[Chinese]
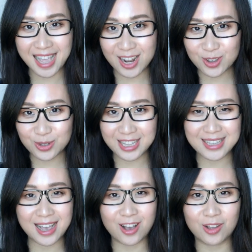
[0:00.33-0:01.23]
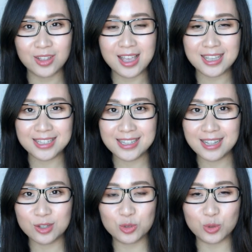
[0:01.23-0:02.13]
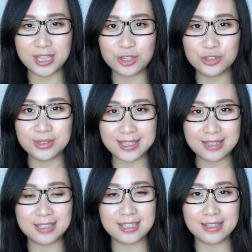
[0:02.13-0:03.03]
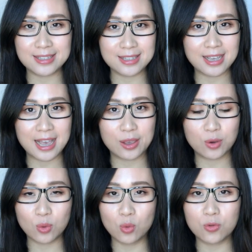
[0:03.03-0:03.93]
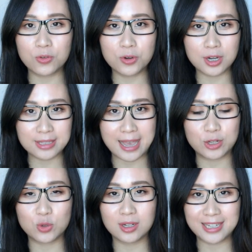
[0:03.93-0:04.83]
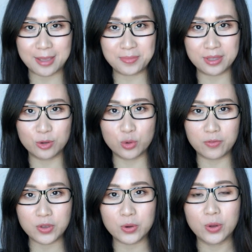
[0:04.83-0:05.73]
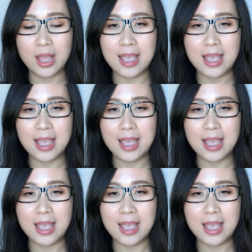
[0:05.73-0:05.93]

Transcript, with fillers: Hello， 大家好，今天的主题是近期新开护肤和彩妆产品的 review。